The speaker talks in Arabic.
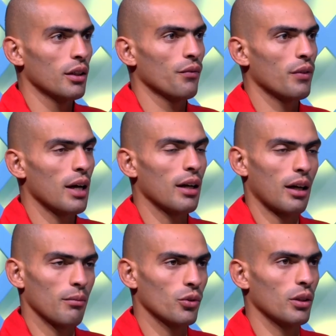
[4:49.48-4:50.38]

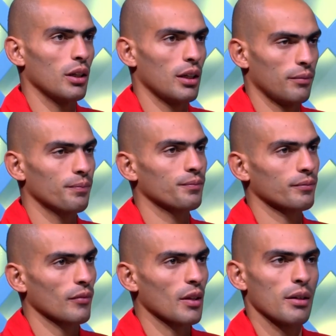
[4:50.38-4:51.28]
فالحمد لله
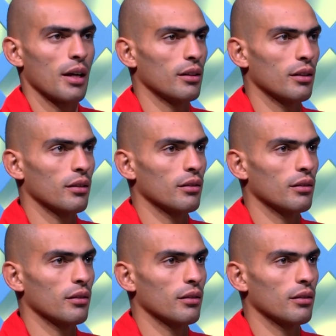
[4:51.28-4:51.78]
واحنا يعني طبعا